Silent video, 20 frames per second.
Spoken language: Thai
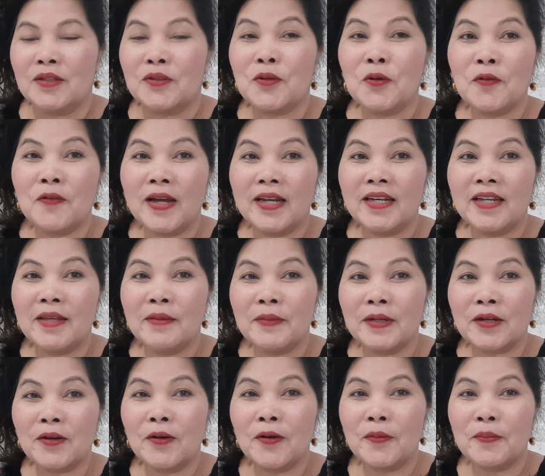ทุกวันนี้มั
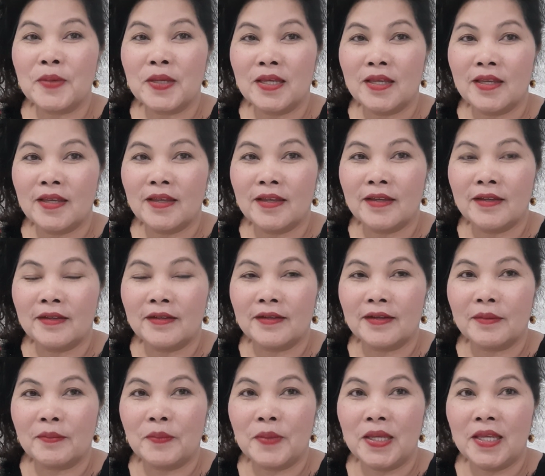นก็มี
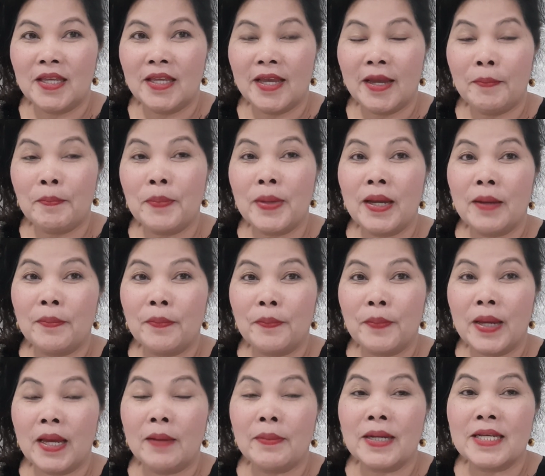มีแอปแปล
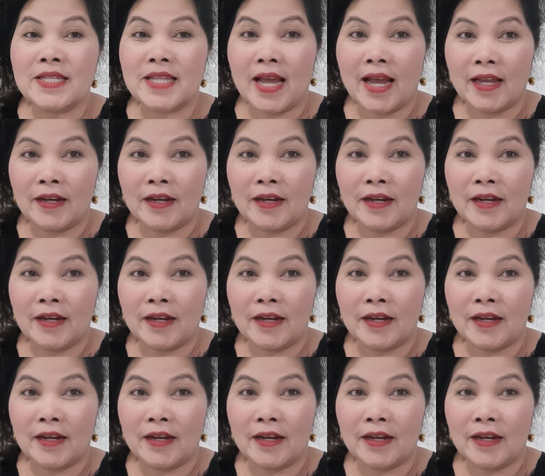แปลภาษา